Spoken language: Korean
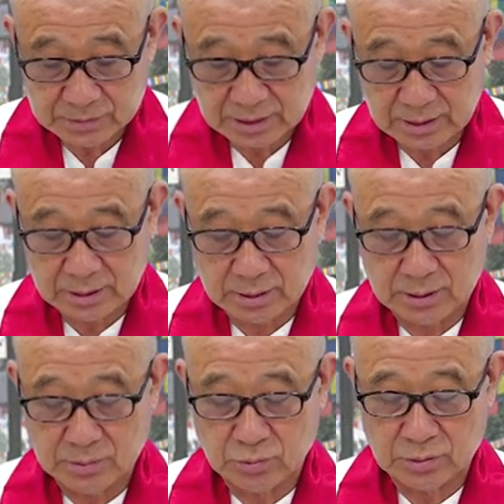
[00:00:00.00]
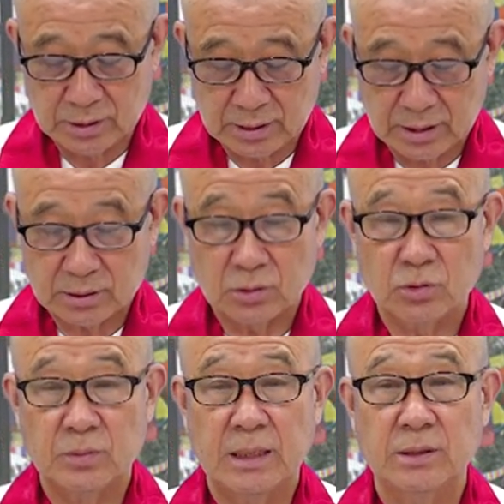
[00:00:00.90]
그러니까 이, 분은 이제 학설은
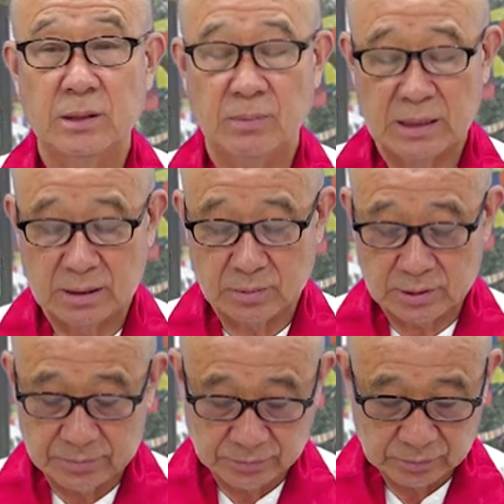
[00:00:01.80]
좀 다르지 말하자면